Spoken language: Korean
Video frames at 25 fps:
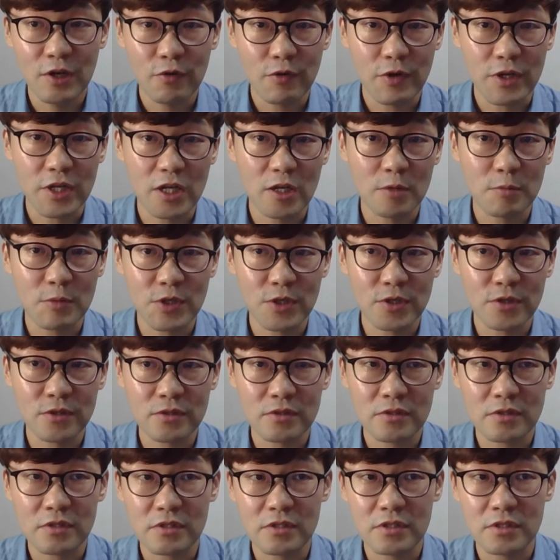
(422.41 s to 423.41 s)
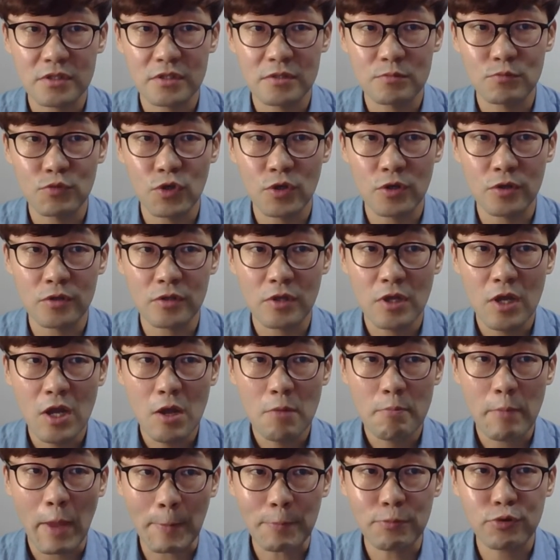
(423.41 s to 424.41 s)
왜냐하면 그 물론
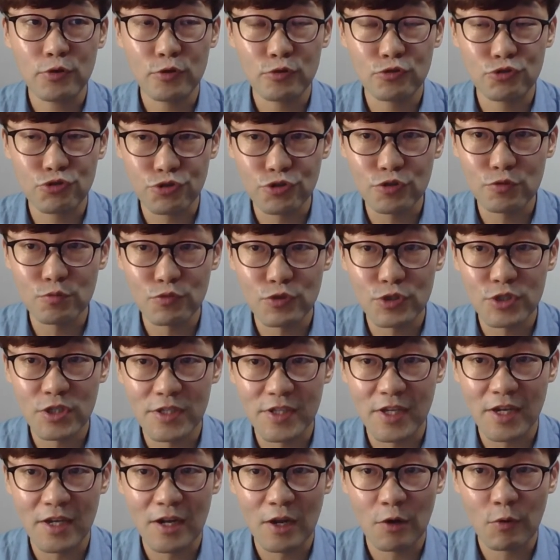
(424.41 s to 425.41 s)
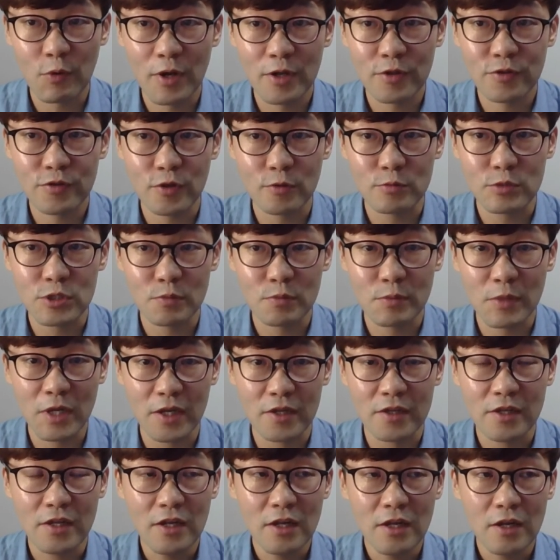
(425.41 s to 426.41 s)
100% 주는 문제다라고 할 수는
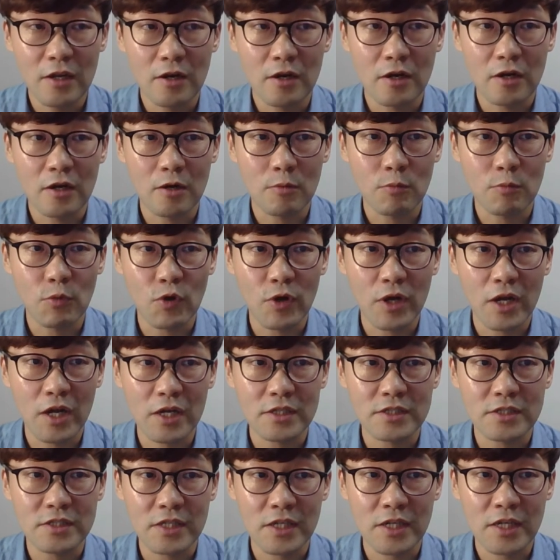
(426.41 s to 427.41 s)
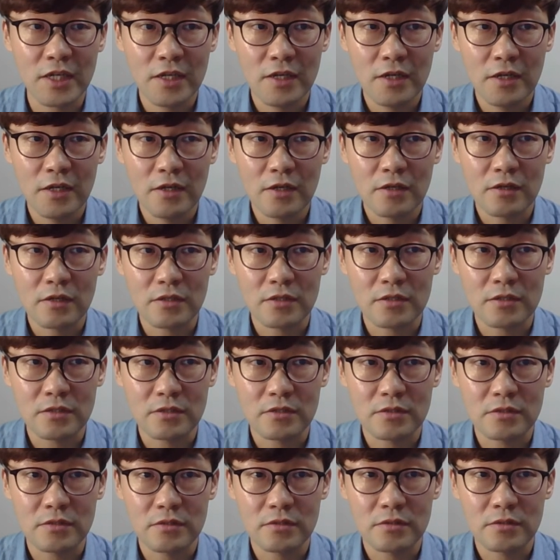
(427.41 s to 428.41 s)
없지만 어, 뭔가 이제
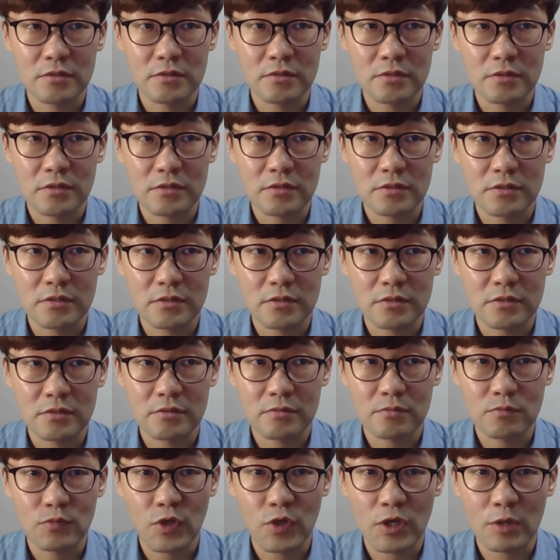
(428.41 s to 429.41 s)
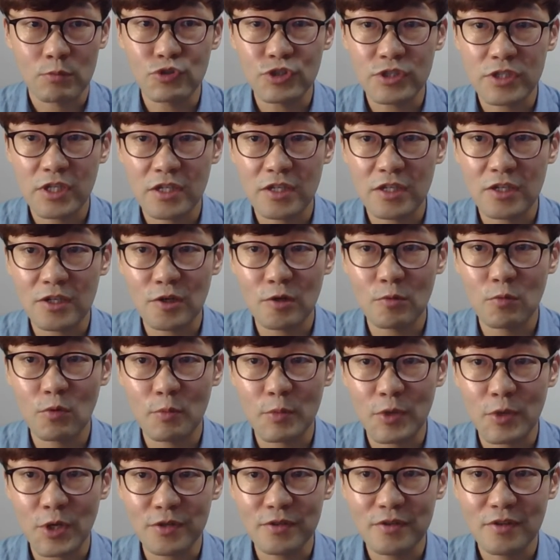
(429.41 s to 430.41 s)
그, 그 뭐야 문제를
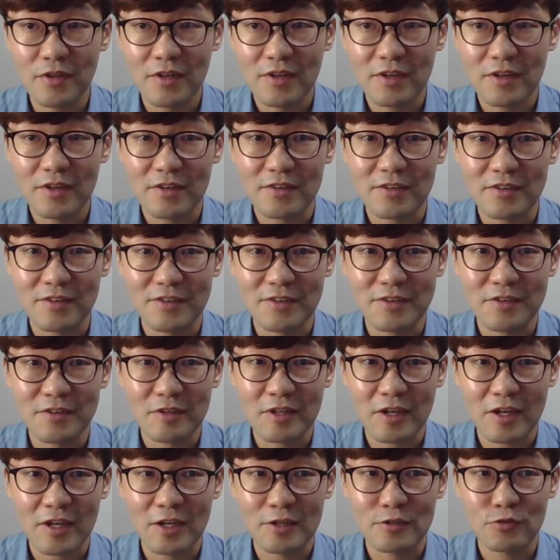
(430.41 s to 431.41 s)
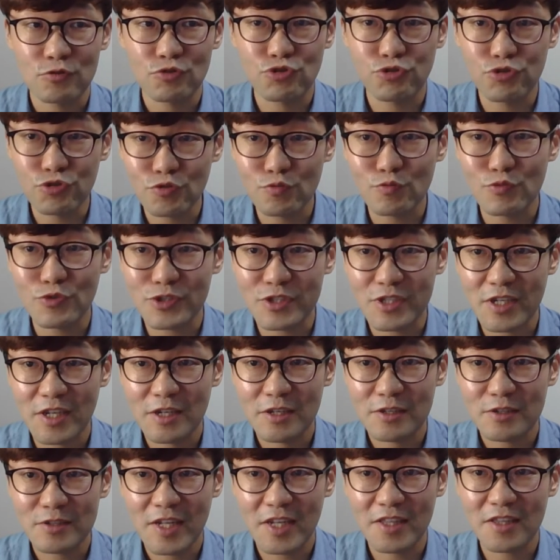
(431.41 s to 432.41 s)
읽어보면 어, 약간 주는
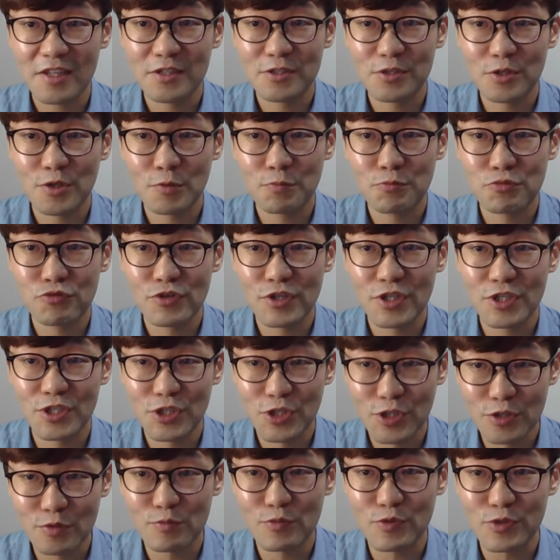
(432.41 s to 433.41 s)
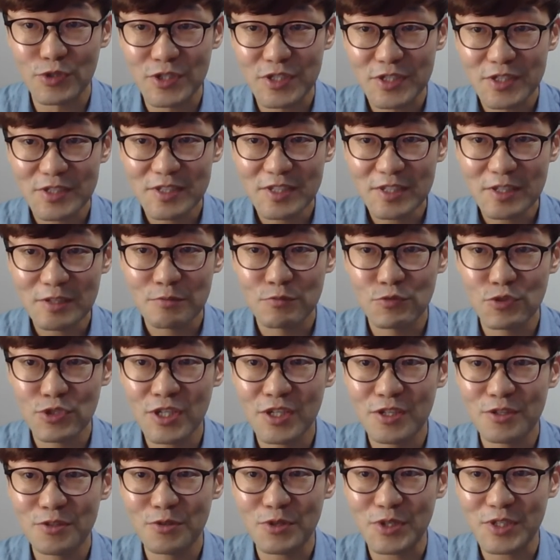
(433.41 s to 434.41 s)
문제, 상대적으로 풀기 쉬운 문제,
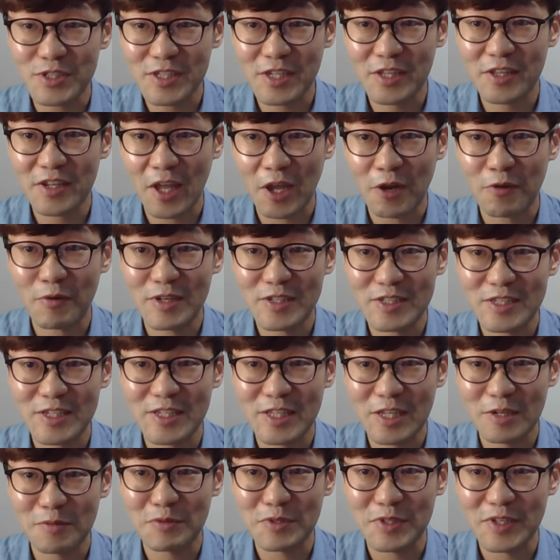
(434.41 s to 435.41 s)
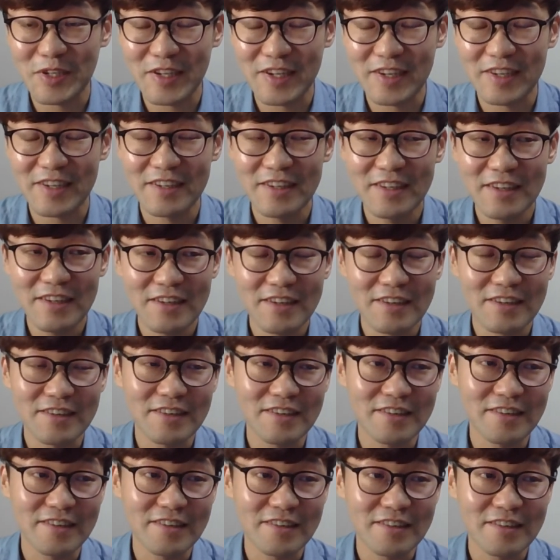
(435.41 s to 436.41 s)
문제들도 있잖아요. 객관식이다 보니까
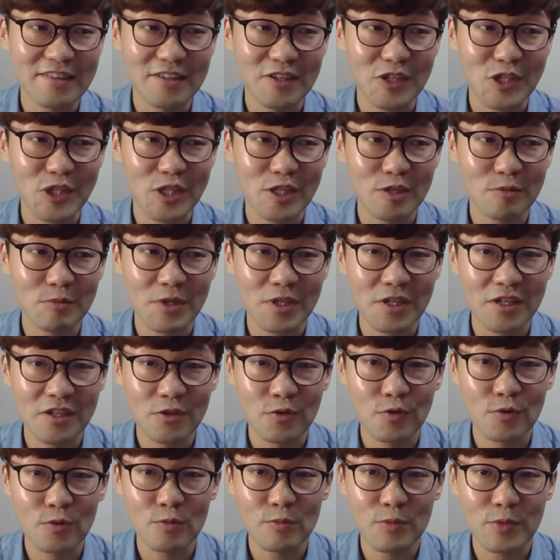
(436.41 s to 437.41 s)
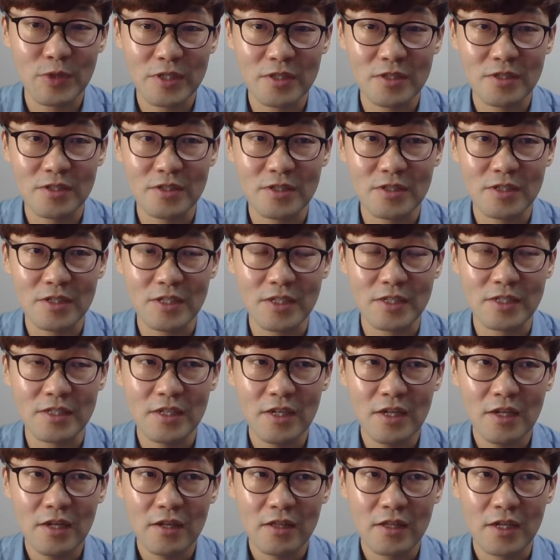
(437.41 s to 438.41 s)
어, 그렇기 때문에 이런 파트들은
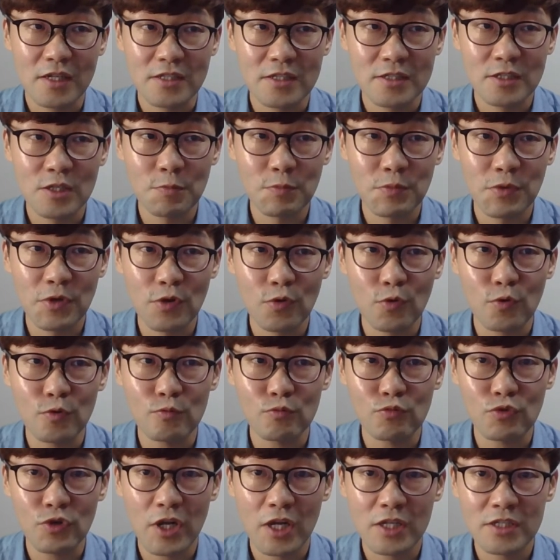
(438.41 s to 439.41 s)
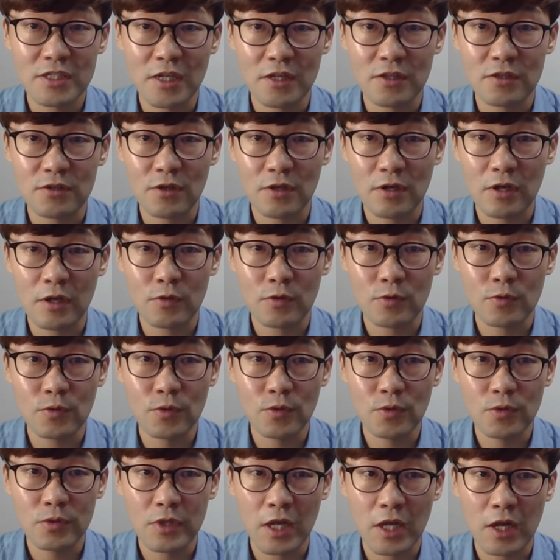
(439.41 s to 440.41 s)
사실 특별히 공부를 하지
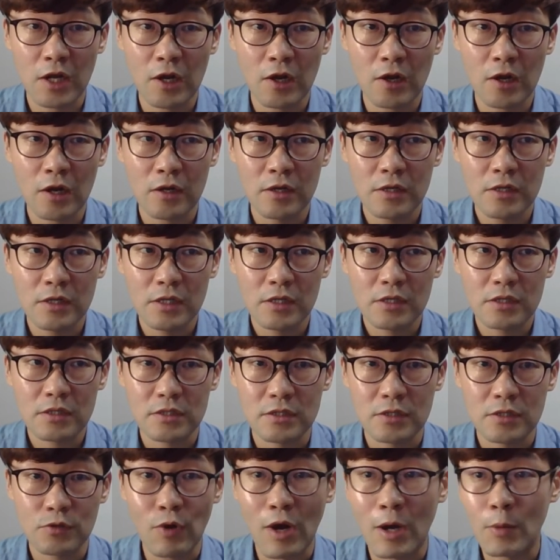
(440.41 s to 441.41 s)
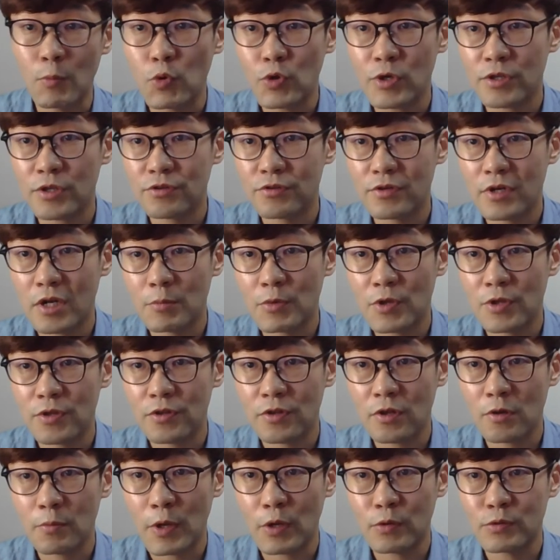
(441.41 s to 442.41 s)
않더라도 내가 그 과목 기술을
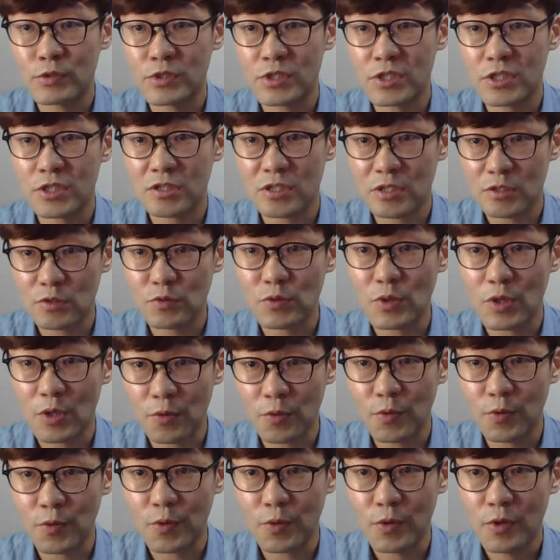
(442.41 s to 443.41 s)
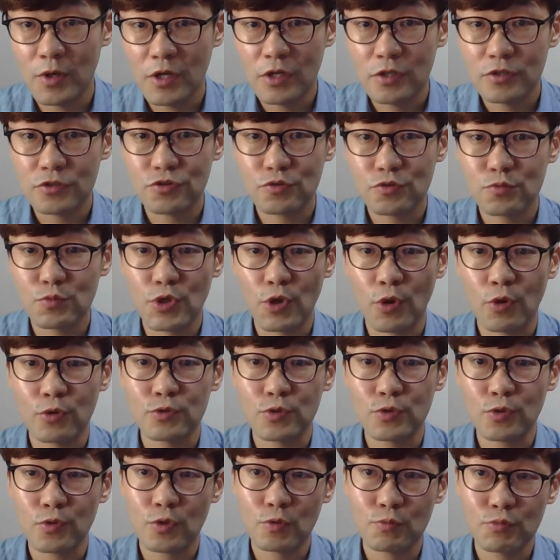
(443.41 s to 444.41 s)
하면서 배운 지식들도 있고 충분히 어느
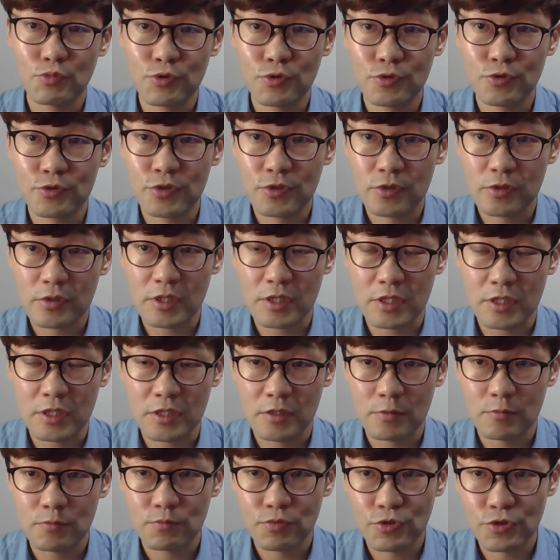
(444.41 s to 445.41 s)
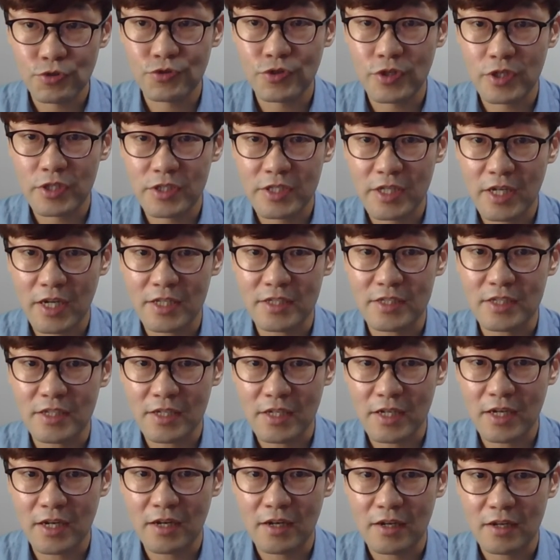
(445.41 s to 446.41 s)
정도는 풀, 그, 풀수 있지
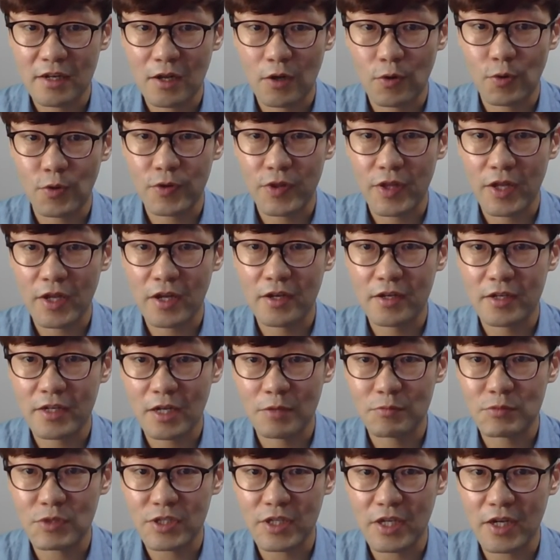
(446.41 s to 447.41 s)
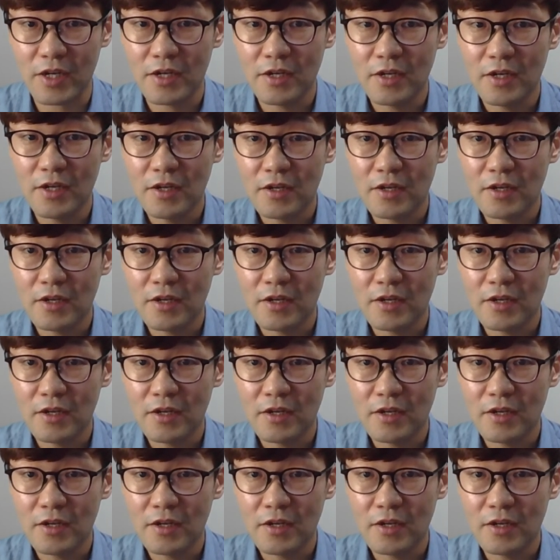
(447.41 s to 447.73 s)
않을까라고 생각을 합니다.